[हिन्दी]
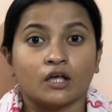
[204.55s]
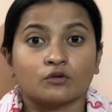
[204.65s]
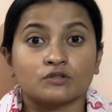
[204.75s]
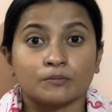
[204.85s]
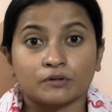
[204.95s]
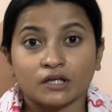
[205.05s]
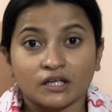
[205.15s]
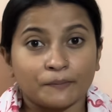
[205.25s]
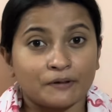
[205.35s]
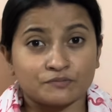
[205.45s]
तो जब तक
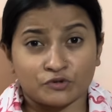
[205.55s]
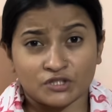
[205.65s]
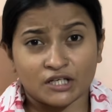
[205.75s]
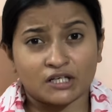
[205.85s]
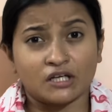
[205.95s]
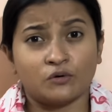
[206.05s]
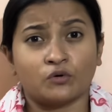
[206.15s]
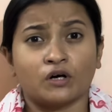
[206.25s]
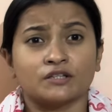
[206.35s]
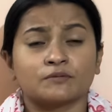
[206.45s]
इनके पास प्रोजेक्ट नहीं
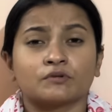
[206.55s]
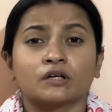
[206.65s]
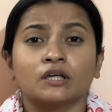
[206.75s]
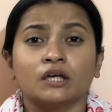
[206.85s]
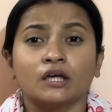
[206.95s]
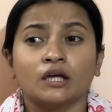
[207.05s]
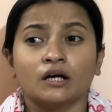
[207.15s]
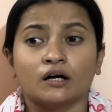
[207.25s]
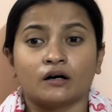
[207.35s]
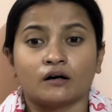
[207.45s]
होगा जब तक ये
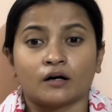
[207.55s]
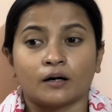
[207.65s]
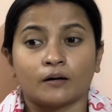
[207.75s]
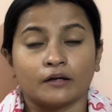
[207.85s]
आ,